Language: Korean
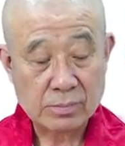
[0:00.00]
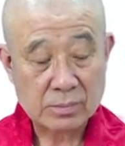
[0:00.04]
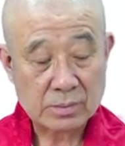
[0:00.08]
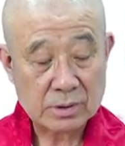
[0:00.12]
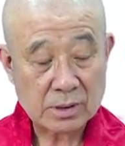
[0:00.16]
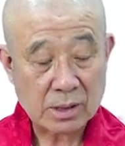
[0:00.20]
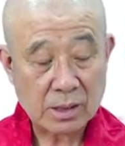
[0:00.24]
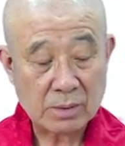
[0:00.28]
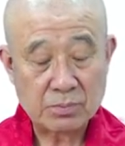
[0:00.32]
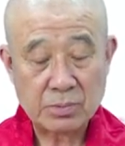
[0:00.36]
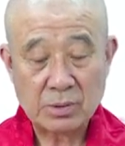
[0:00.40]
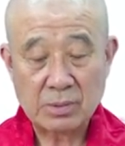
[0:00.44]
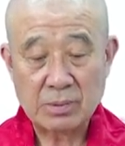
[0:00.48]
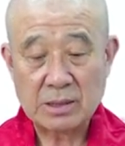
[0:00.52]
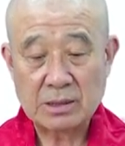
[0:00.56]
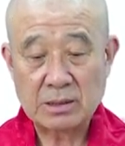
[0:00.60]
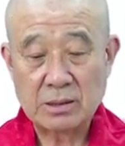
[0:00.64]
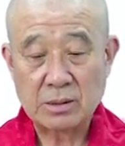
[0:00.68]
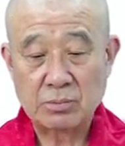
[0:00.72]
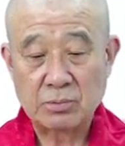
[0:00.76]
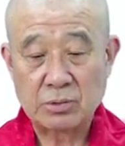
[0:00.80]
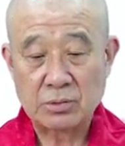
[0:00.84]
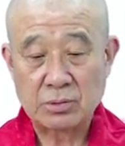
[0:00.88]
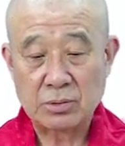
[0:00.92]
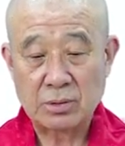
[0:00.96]

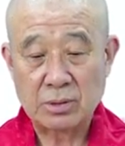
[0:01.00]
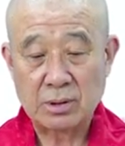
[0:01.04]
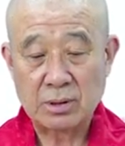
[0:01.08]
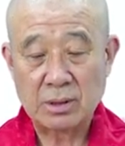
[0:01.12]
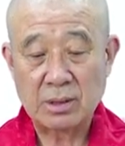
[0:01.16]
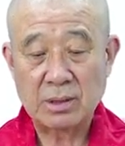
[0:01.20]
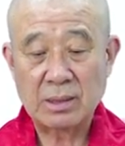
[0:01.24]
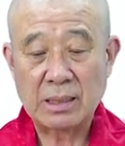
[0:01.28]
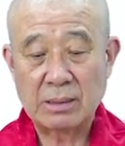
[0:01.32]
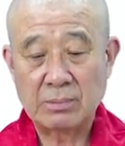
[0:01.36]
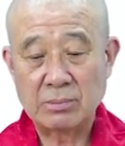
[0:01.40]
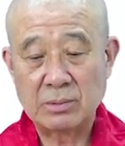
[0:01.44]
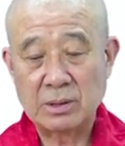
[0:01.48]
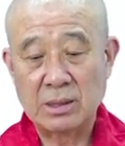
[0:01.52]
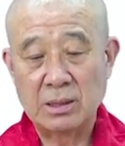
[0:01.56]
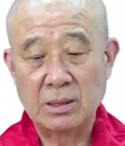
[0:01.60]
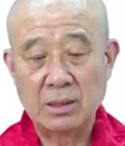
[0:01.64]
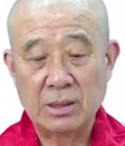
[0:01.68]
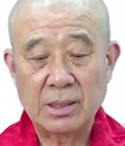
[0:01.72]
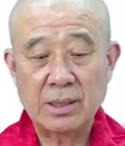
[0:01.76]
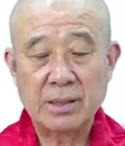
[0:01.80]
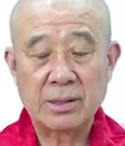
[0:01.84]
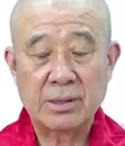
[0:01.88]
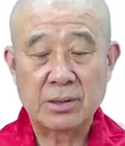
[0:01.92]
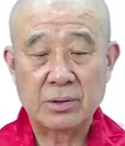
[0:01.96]
설법하실 분들 이걸
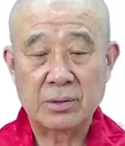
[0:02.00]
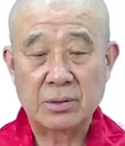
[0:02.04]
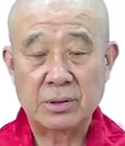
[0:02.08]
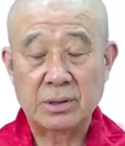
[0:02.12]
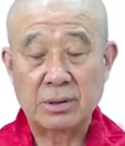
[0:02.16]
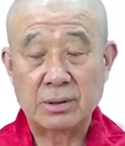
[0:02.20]
읽어야 돼요. 이런